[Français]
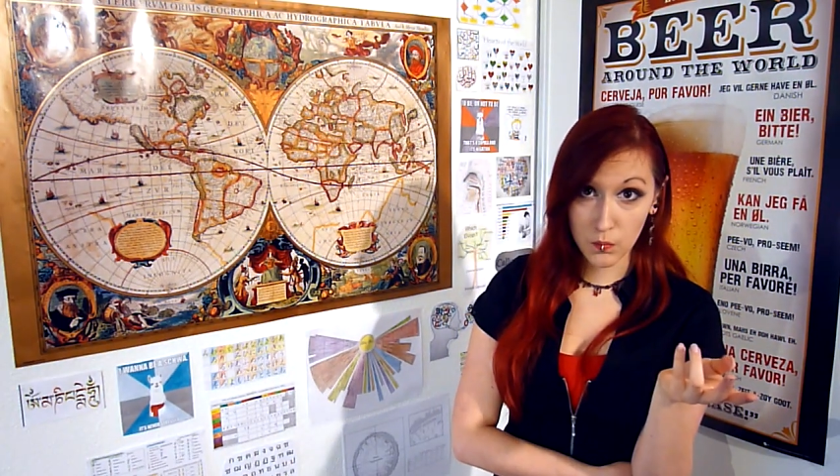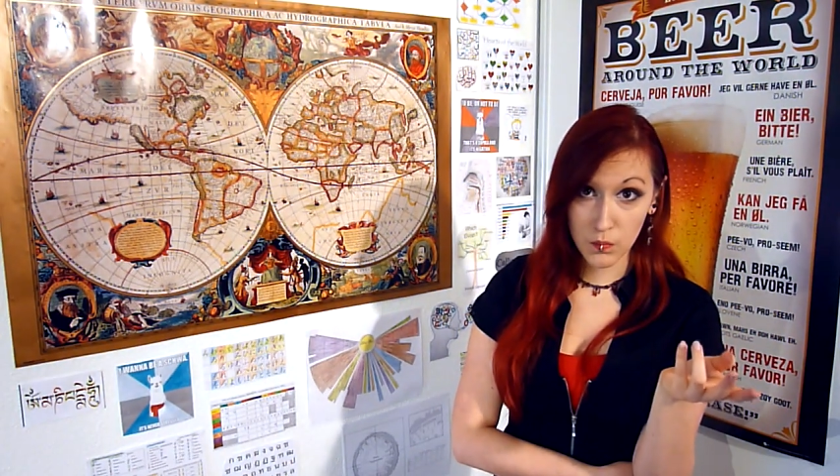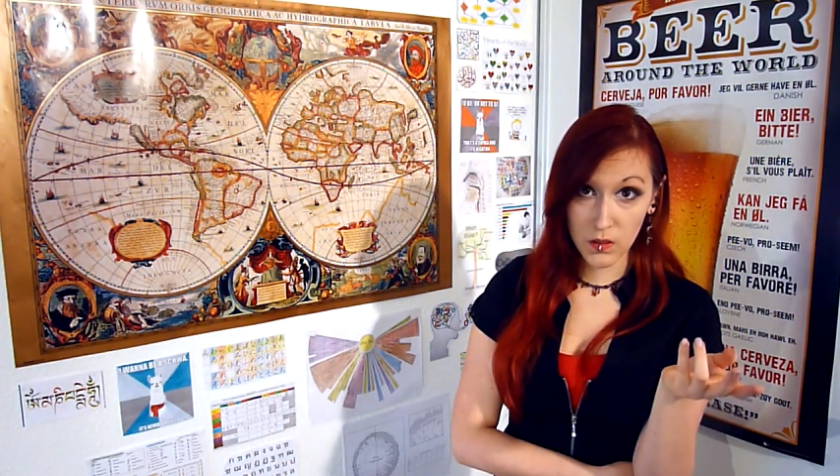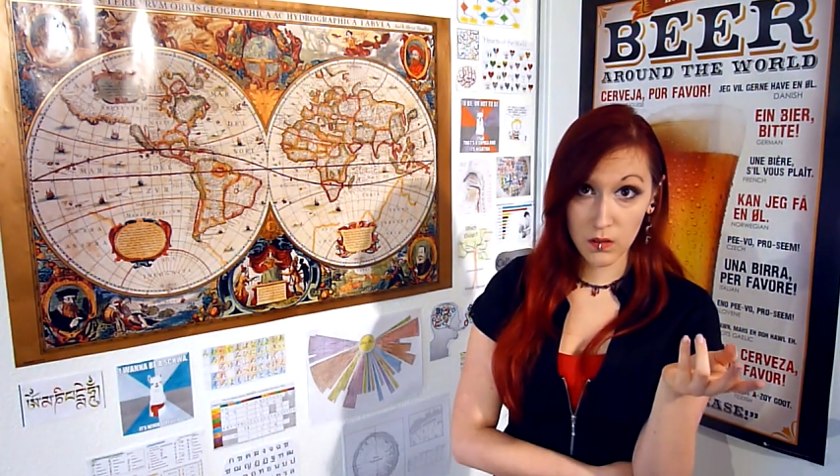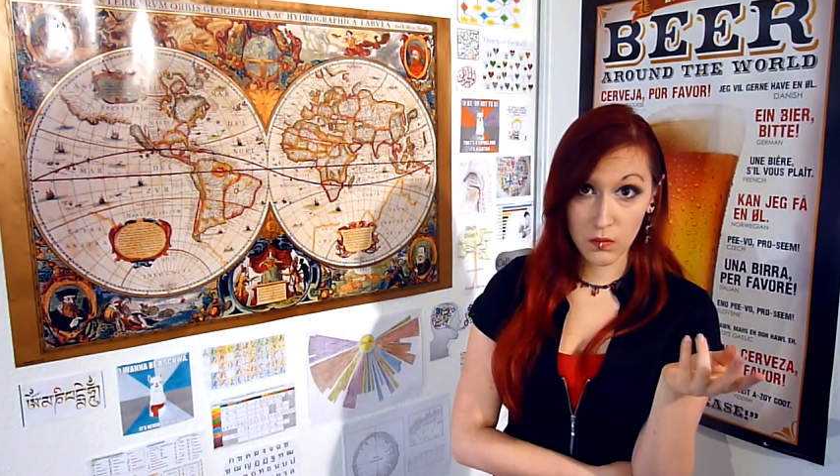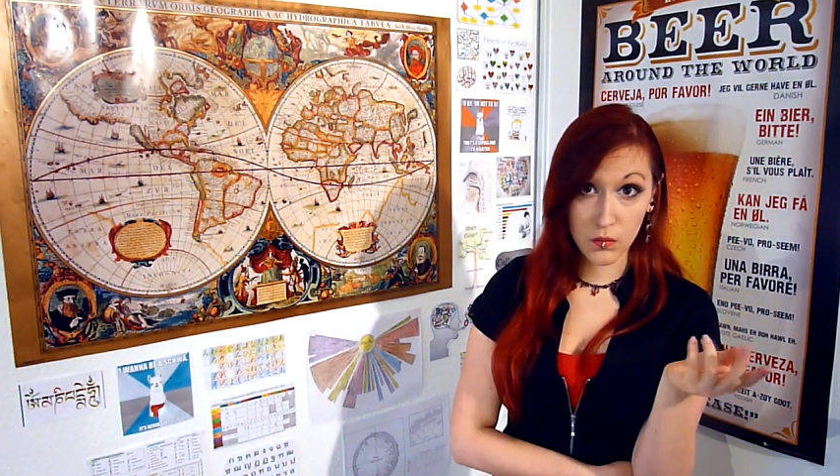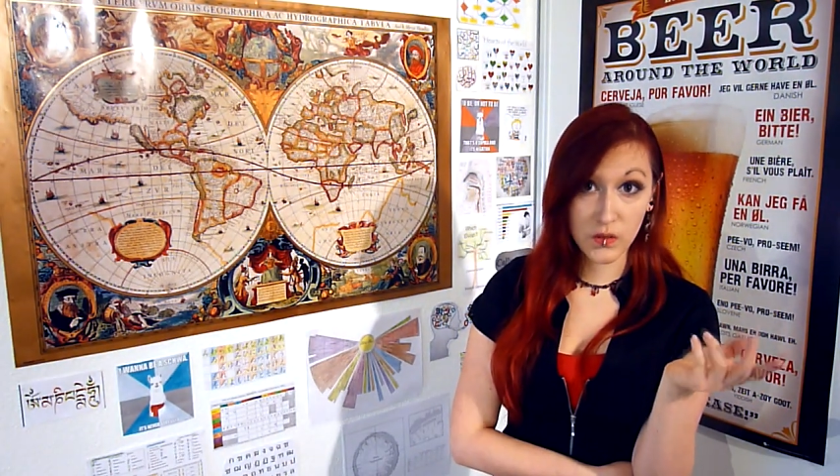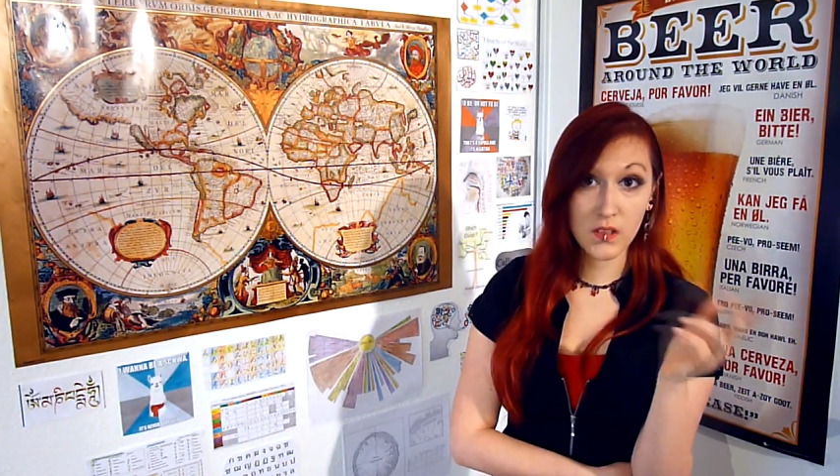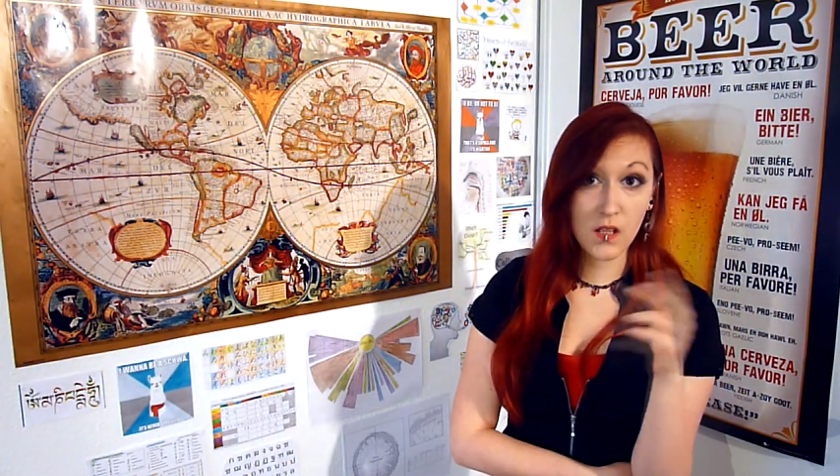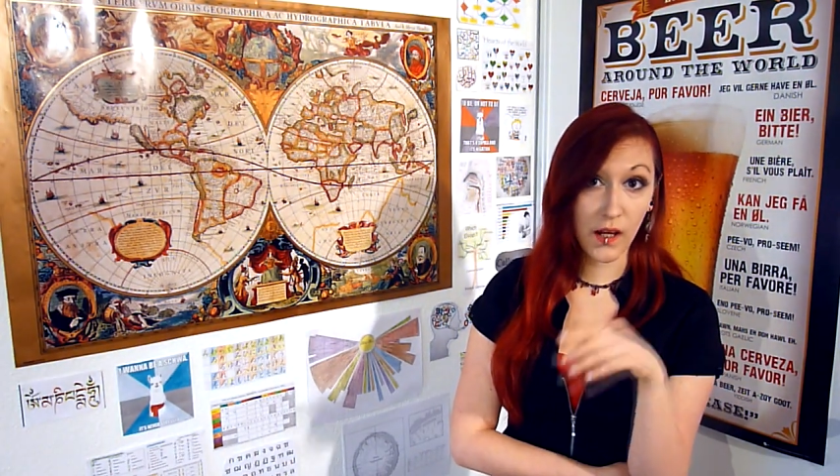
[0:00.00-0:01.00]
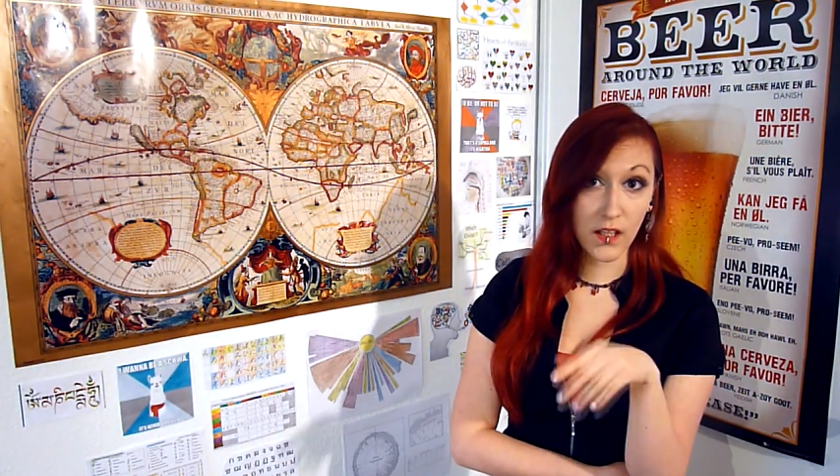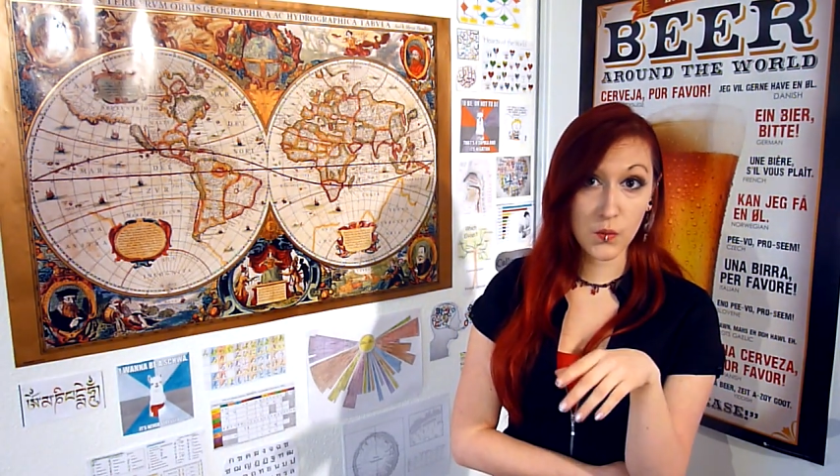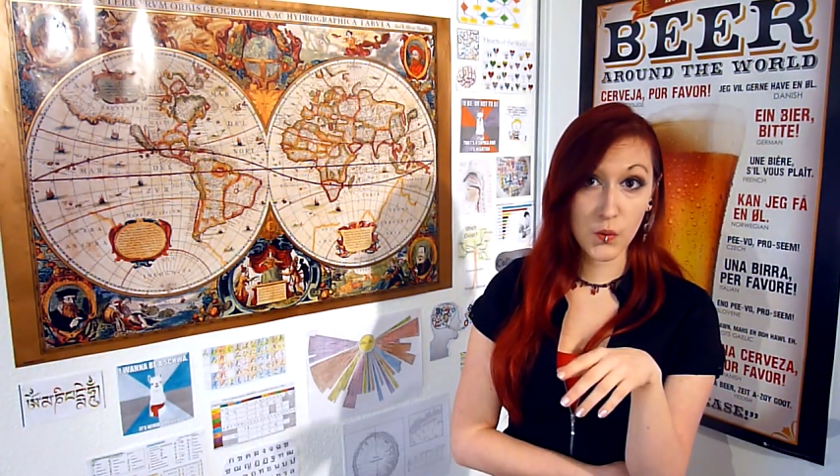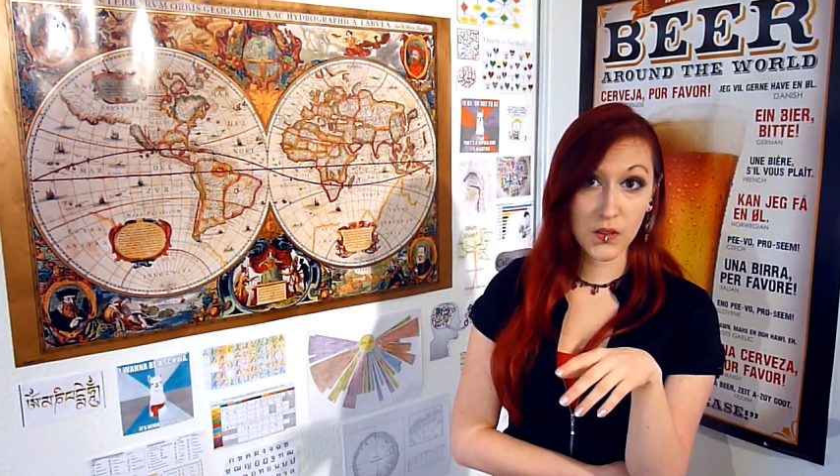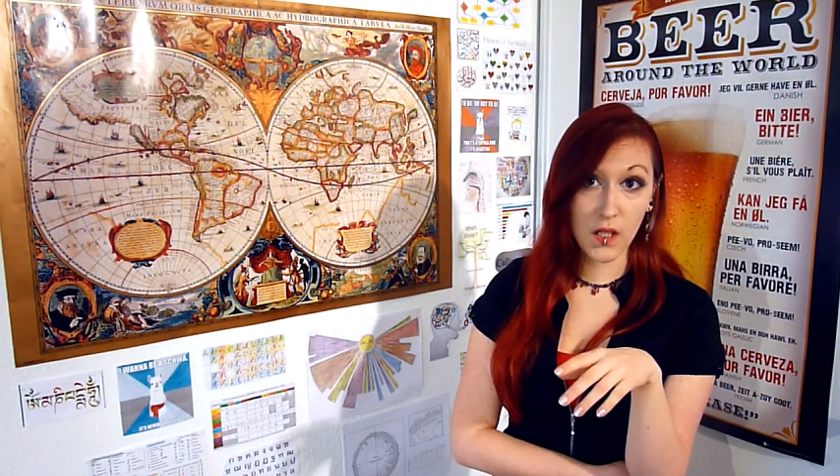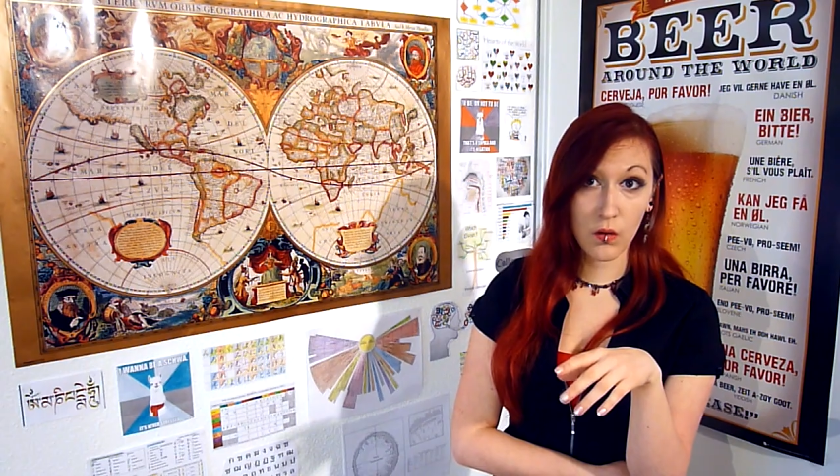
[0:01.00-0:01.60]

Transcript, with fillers: mais euh, s'il est réexposé